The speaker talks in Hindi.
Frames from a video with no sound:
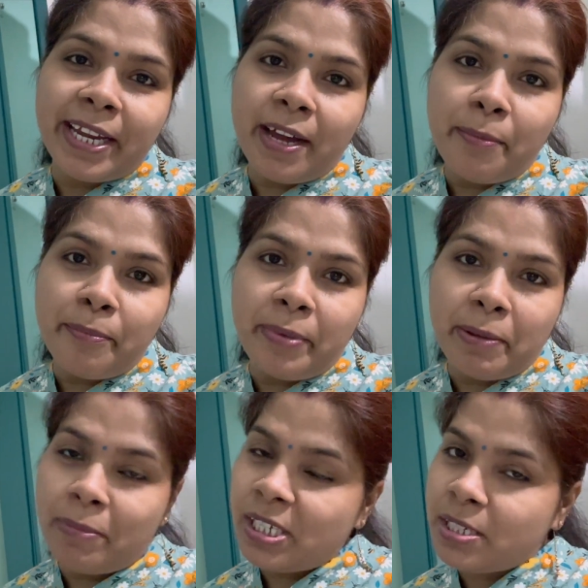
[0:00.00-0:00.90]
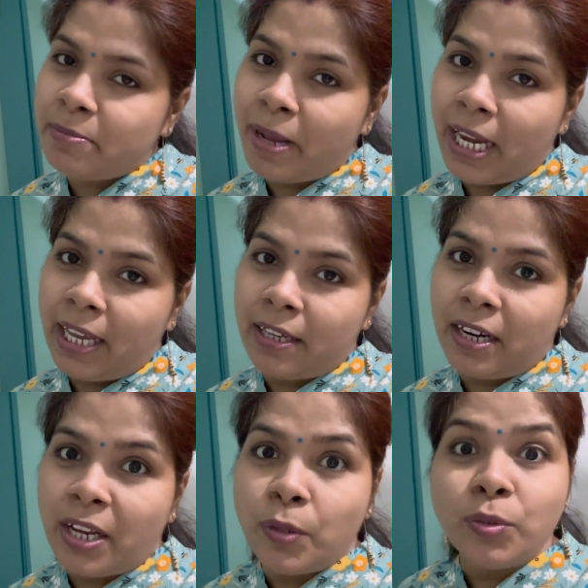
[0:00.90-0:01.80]
नाम पे बस मैं लेकर
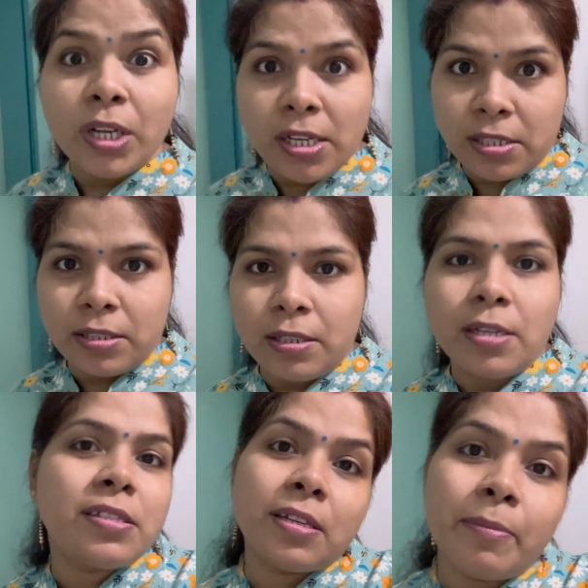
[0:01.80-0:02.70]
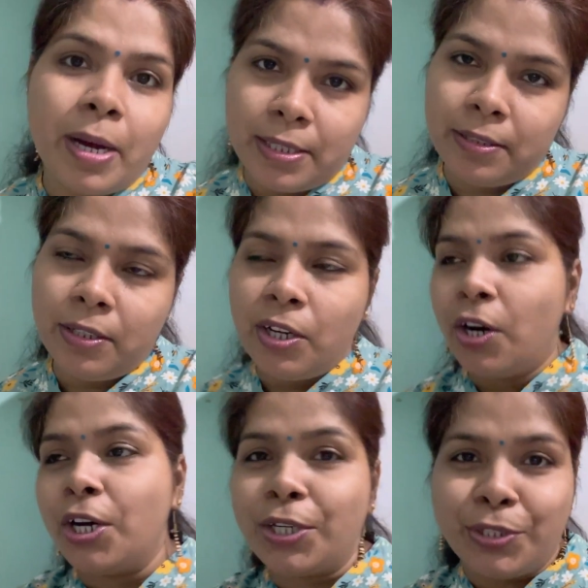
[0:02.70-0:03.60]
आई हूँ राशन का सामान
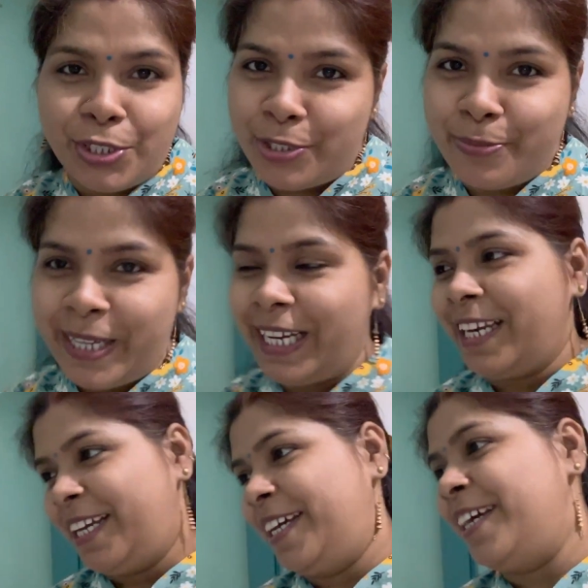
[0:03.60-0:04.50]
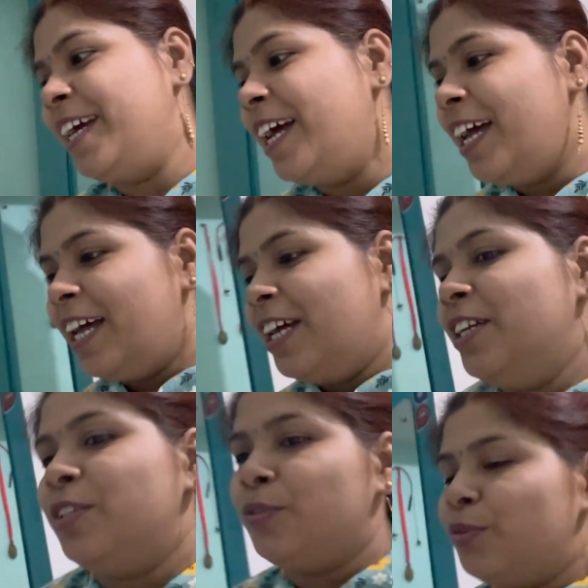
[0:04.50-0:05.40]
और कुछ भी नहीं
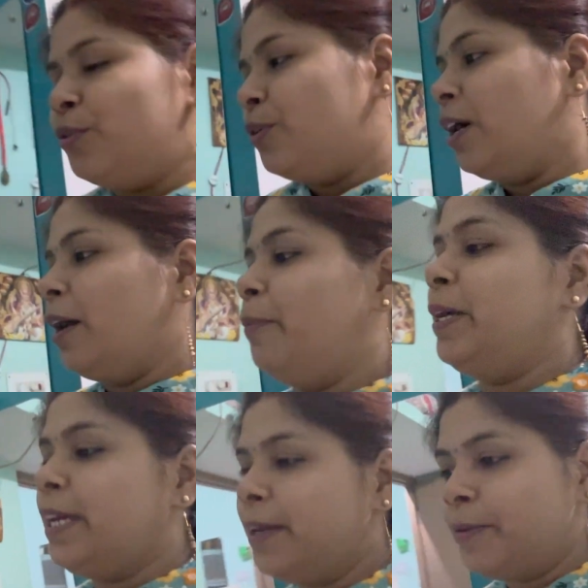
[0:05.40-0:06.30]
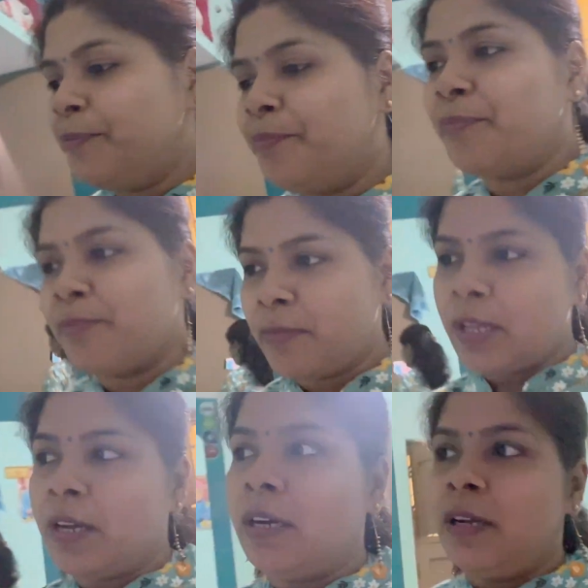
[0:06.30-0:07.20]
तो अभी
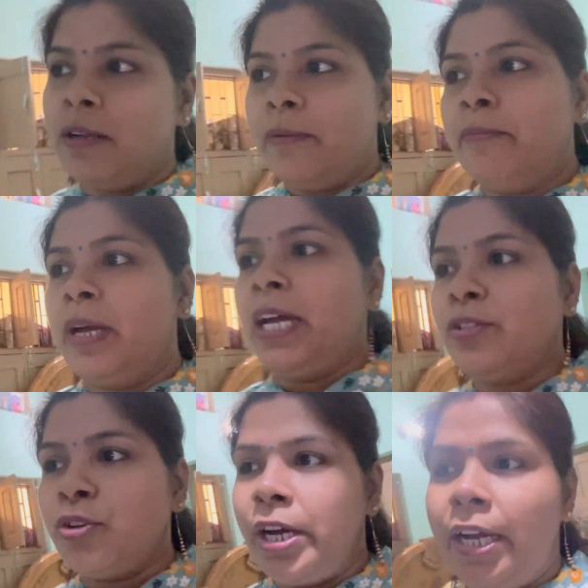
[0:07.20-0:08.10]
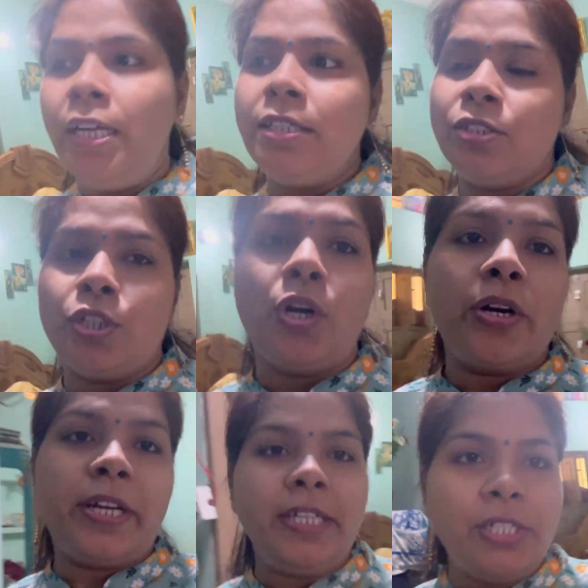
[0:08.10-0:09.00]
मैं जो है
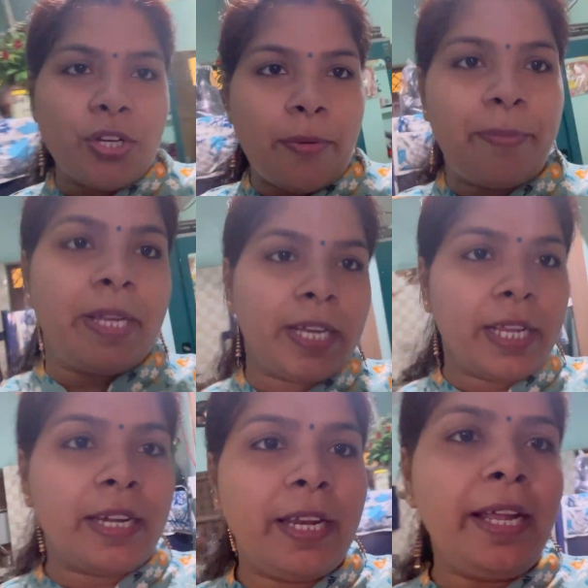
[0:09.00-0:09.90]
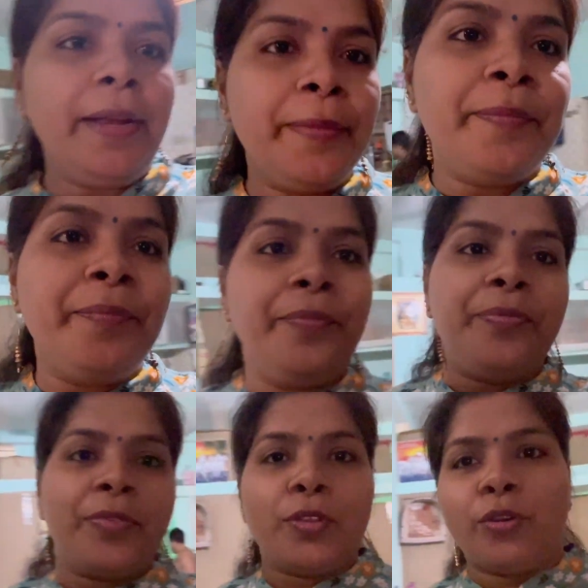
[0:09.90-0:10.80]
जाऊँगी शॉपिंग करने
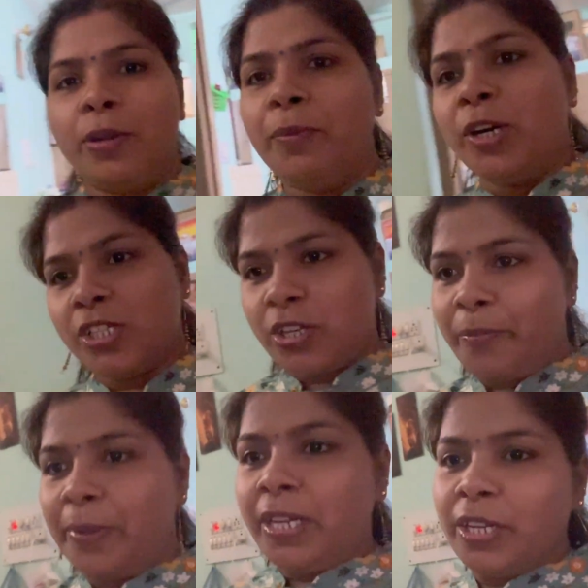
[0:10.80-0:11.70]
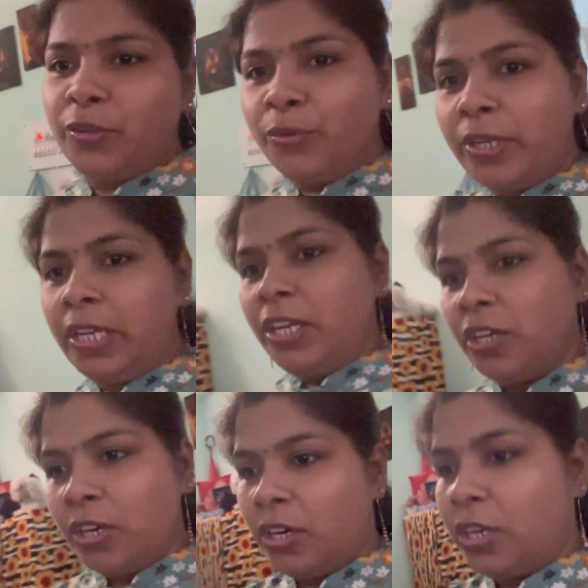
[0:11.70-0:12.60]
थोड़ी बहुत शॉपिंग करूँगी
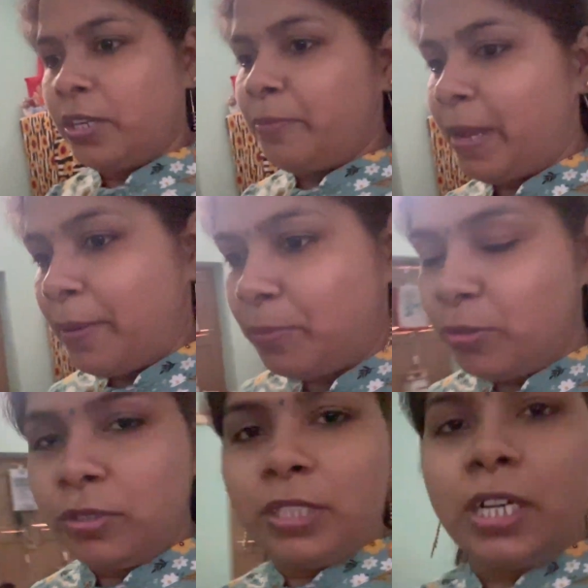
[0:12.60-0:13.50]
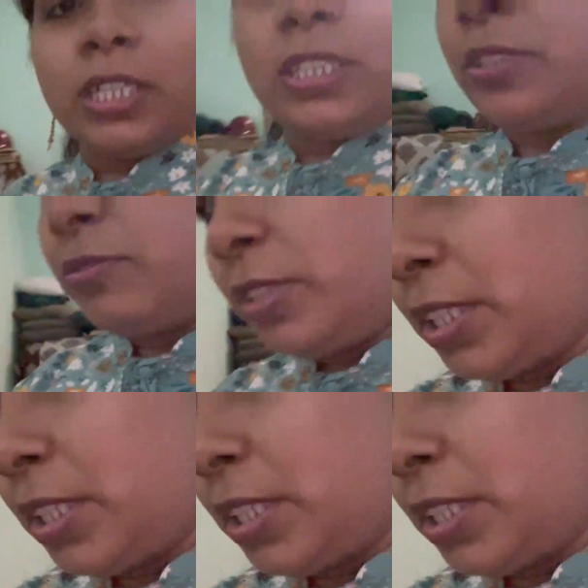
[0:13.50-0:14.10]
और मैं आप लोगों को दिखाती हूँ ये